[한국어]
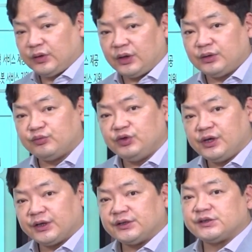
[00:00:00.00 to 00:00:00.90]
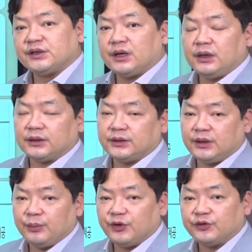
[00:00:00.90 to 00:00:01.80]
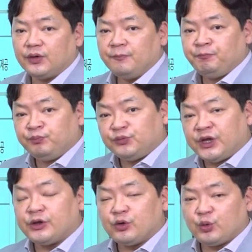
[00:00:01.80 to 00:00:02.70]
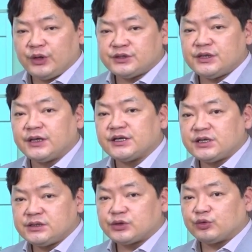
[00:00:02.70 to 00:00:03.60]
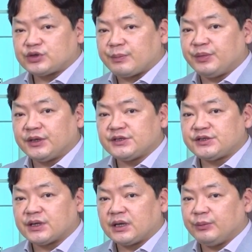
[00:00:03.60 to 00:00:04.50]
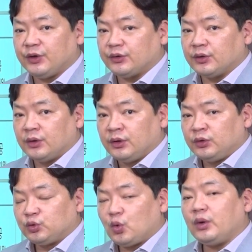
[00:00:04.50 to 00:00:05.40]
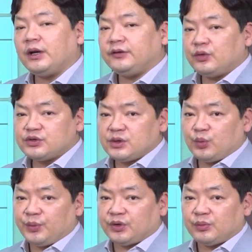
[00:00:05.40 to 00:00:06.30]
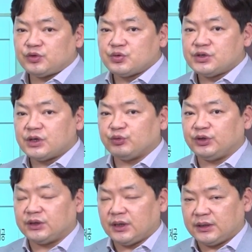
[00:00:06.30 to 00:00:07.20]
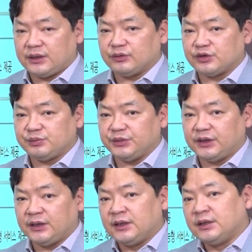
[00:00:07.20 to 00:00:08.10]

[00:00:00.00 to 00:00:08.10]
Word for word: 들어가는 물량의 증가를 나타내면서 내년도에 이제 이게 실적으로 잡히기 시작하면 또 하나의 성장 모멘텀이 존재하고 있다라는 것입니다.